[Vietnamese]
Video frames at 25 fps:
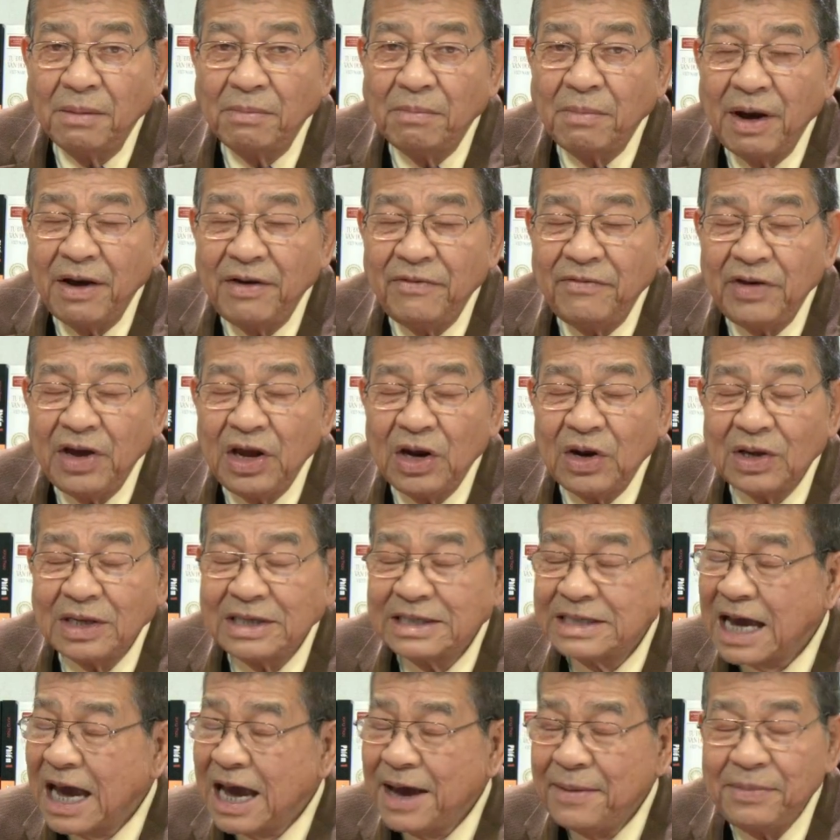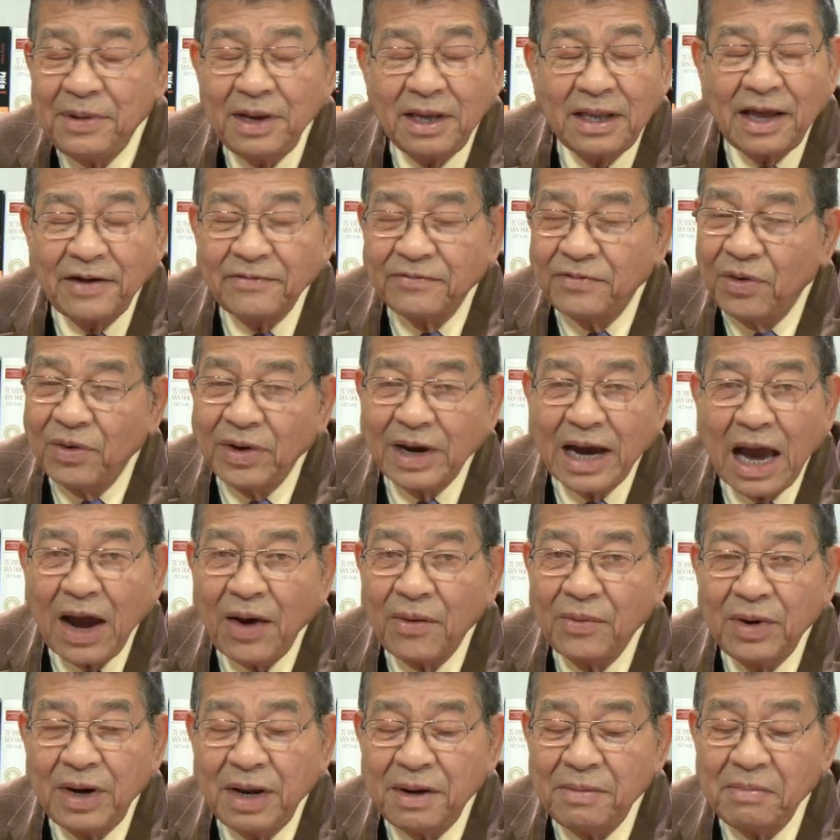Bởi vì nó trái với những thành phố khác
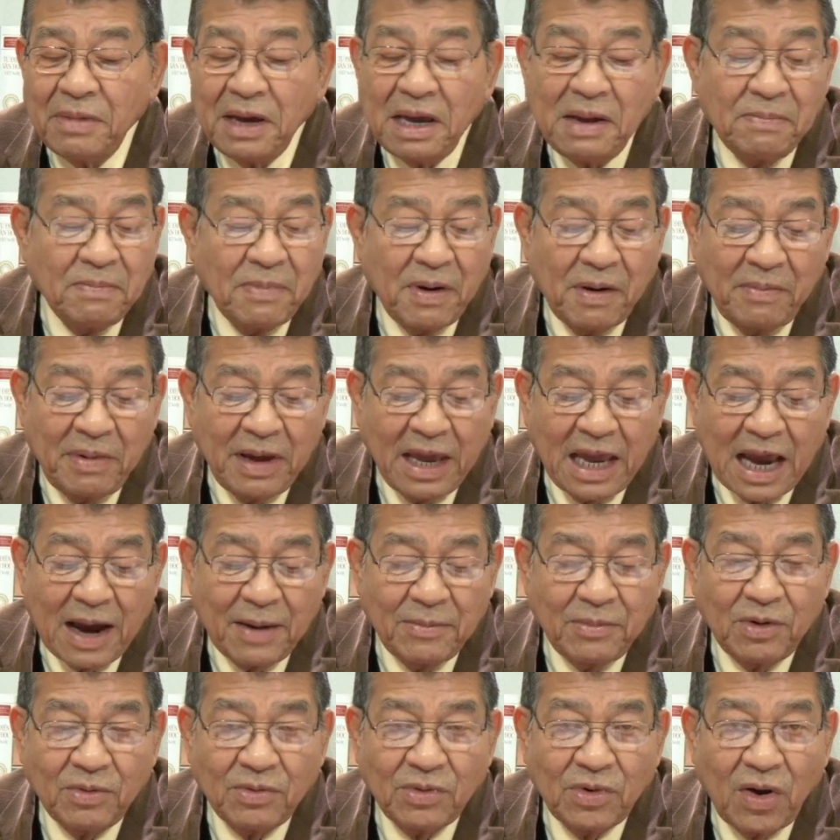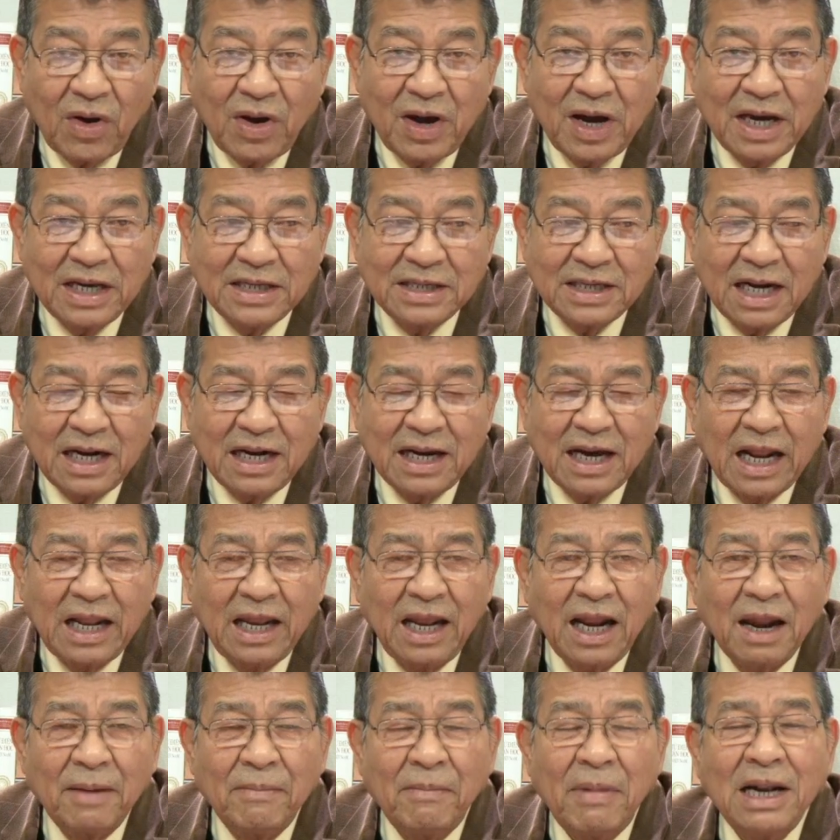của nước Mỹ, Birmingham lúc đó người dân gần
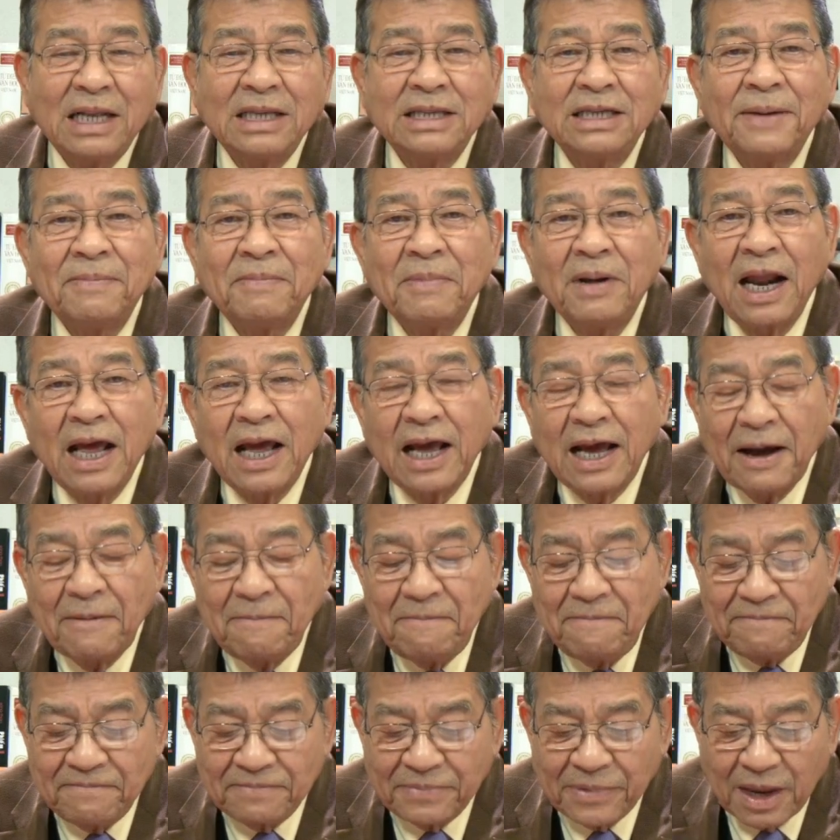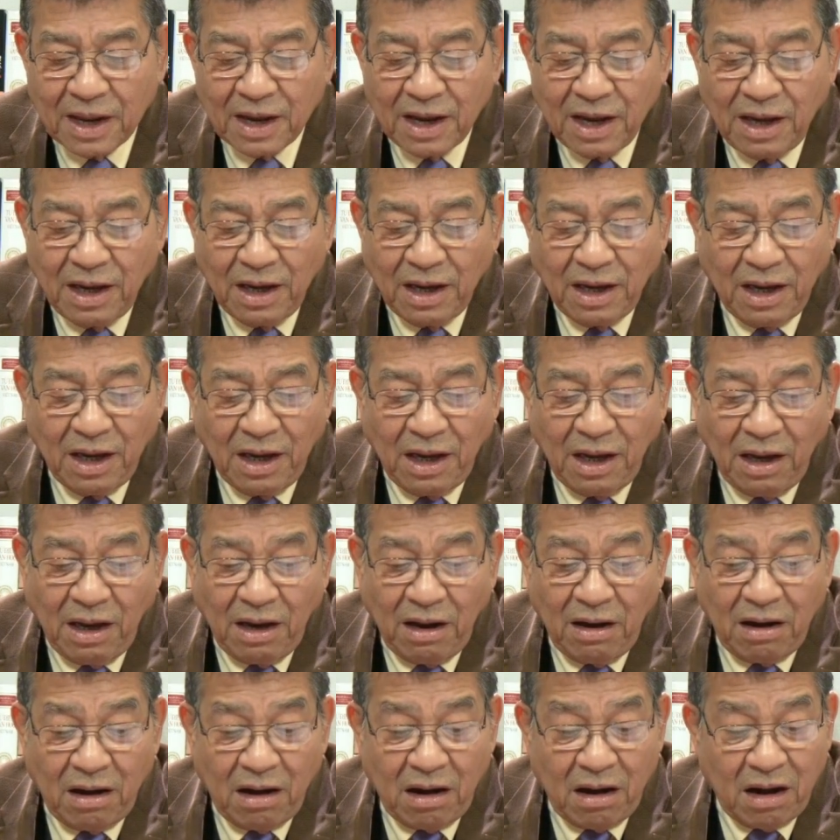như là bất chấp cái lệnh cấm
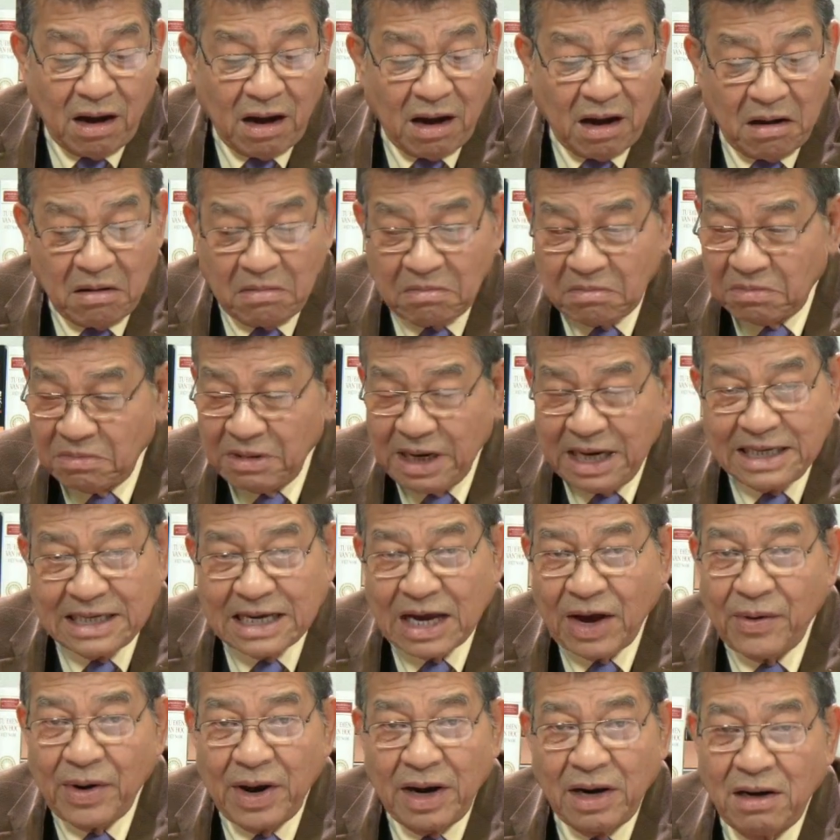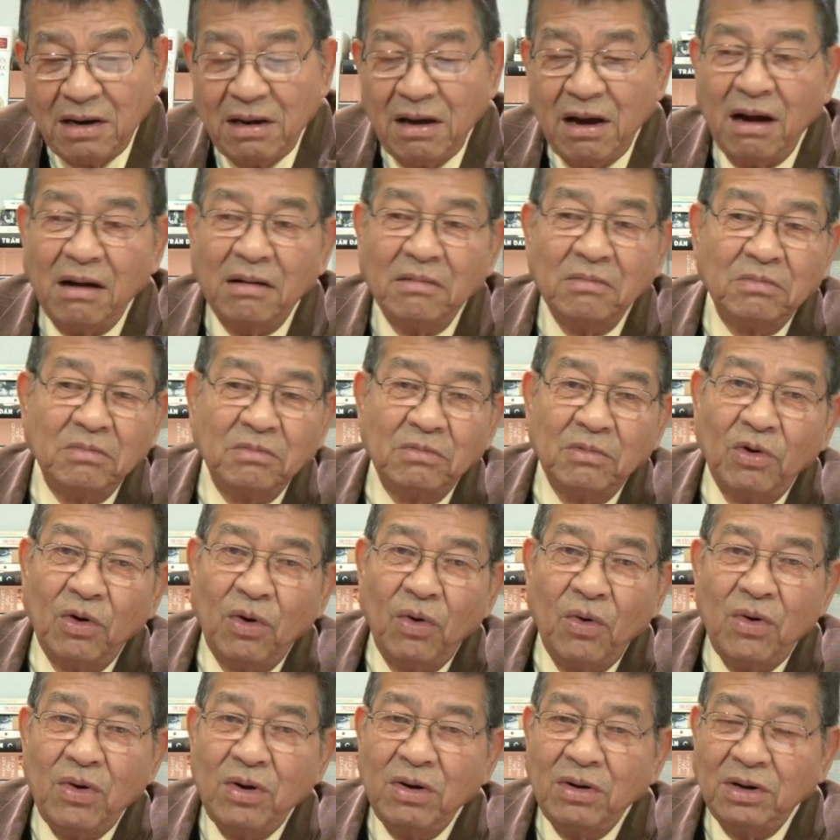họ um, đi ra ngoài đường
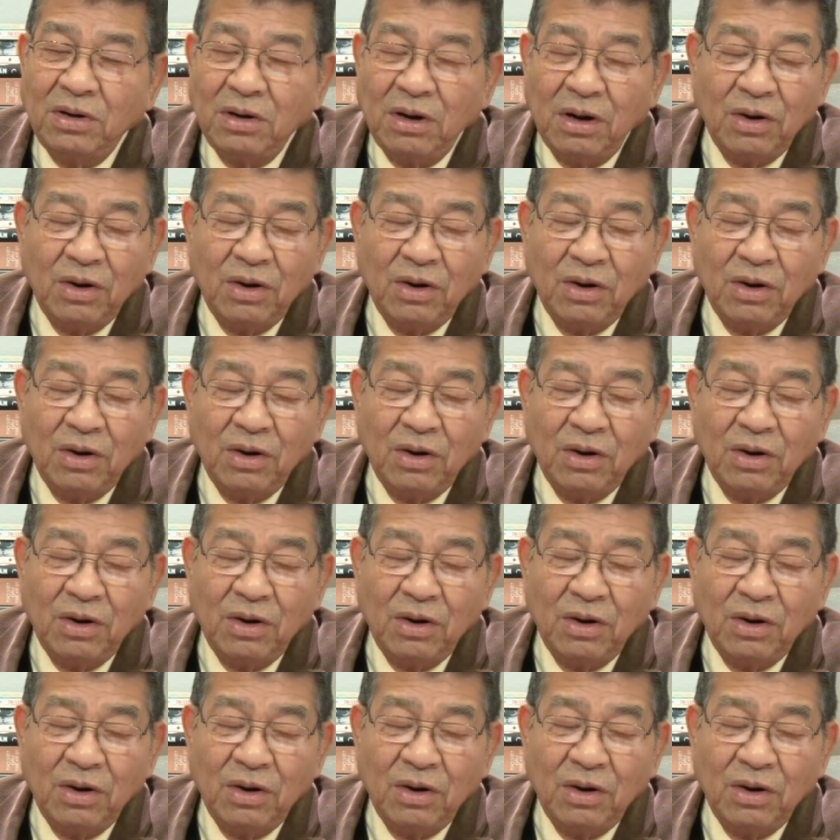uống